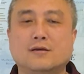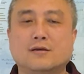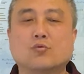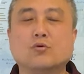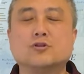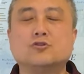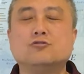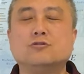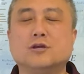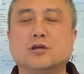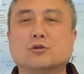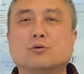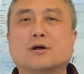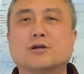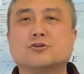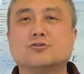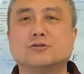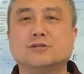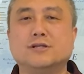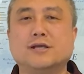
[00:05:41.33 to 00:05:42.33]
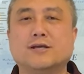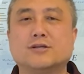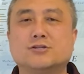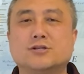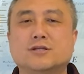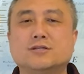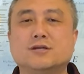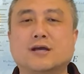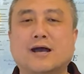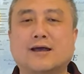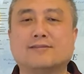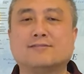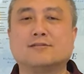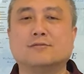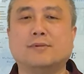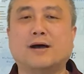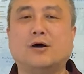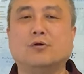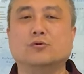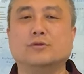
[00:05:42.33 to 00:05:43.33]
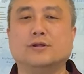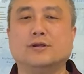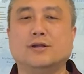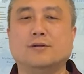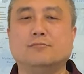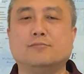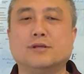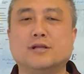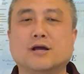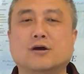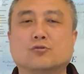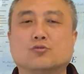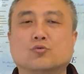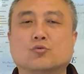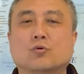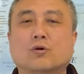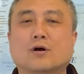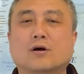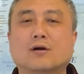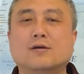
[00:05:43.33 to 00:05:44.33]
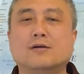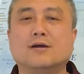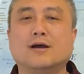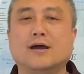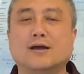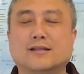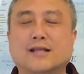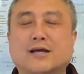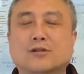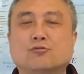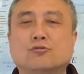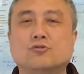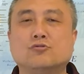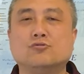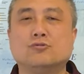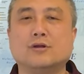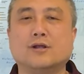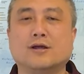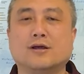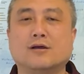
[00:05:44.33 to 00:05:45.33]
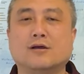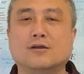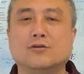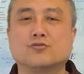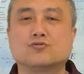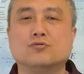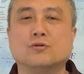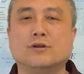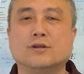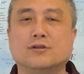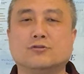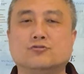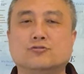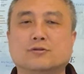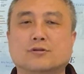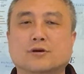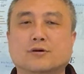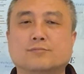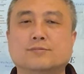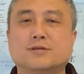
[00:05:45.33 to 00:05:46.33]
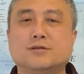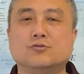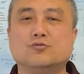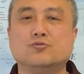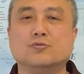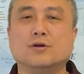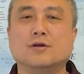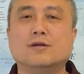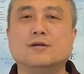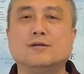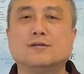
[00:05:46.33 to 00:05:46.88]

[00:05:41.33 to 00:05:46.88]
过去一段时间申请 I 四八五的人比较多啊，大多数人可以顺利取得批准，